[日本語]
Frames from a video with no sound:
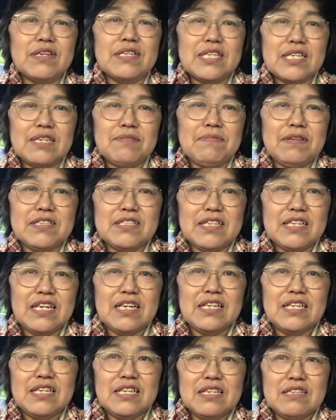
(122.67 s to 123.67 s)
増えてきました
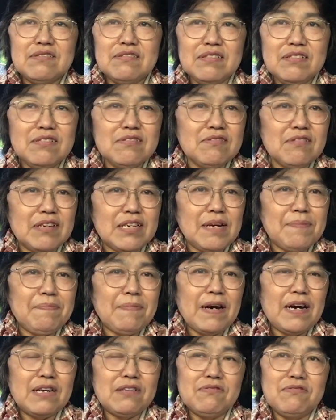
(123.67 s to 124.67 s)
ねそれっていうのはやっ
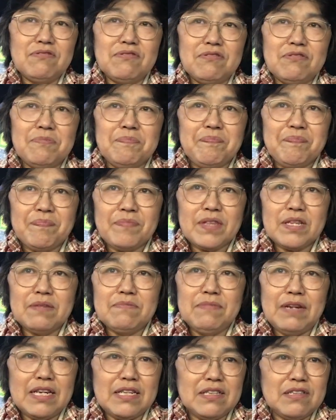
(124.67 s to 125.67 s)
ぱあの、
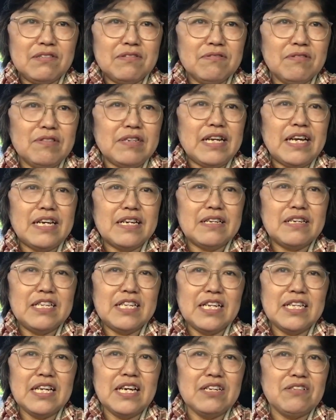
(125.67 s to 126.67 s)
まあ、トイレ
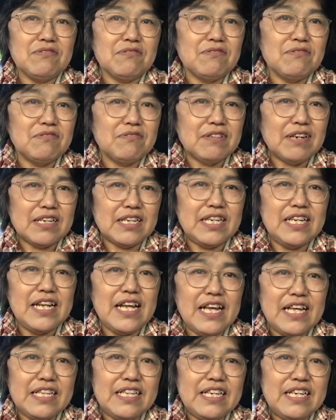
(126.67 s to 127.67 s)
汚いところが綺
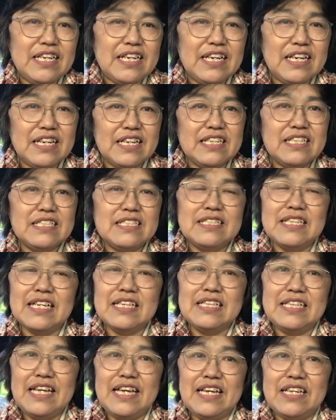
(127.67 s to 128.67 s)
麗に
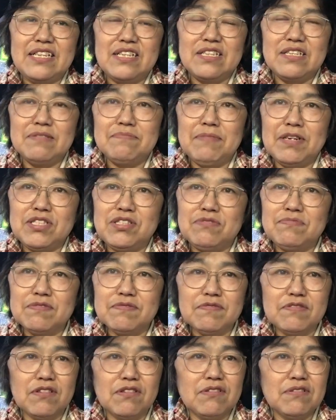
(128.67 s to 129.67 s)
なって、まあ、自
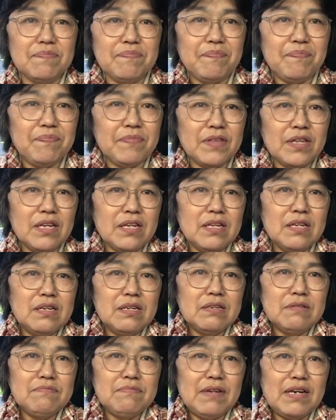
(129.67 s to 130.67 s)
分の、
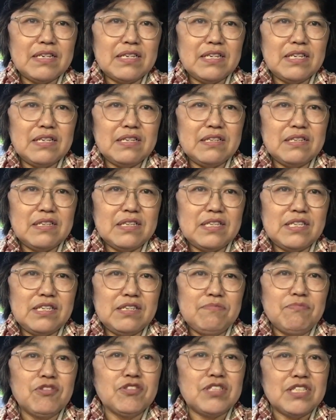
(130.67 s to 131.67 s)
まあ、
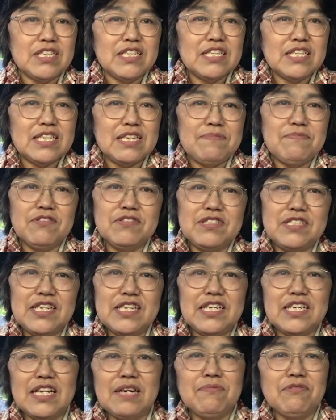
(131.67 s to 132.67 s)
気持ち気持ち
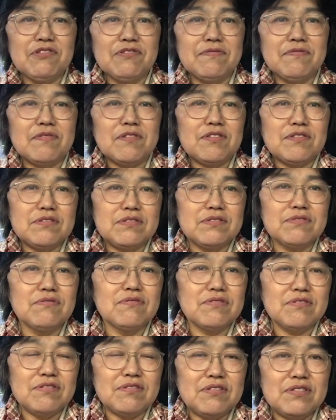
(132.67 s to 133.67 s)
的なものもす
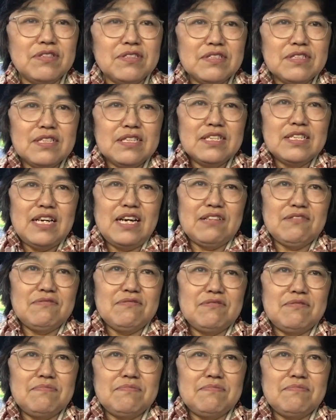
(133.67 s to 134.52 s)
ごくあ